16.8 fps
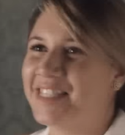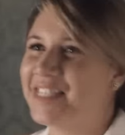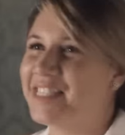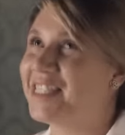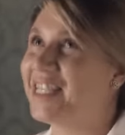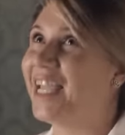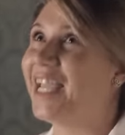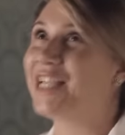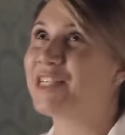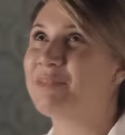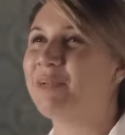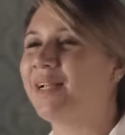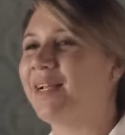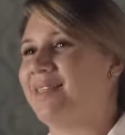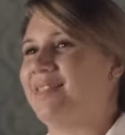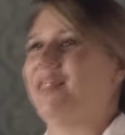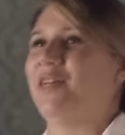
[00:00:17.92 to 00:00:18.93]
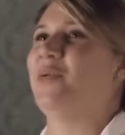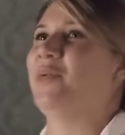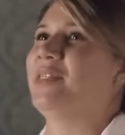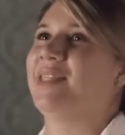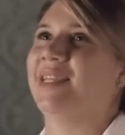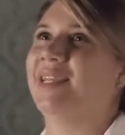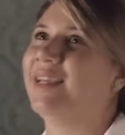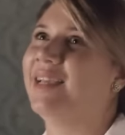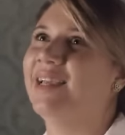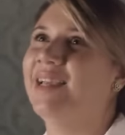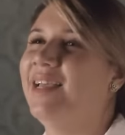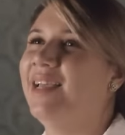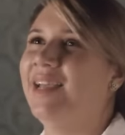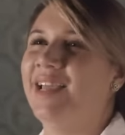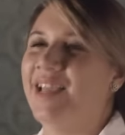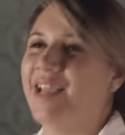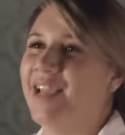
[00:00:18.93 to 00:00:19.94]
sem explicação, assim.
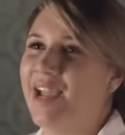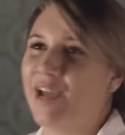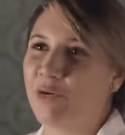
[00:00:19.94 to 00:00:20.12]
É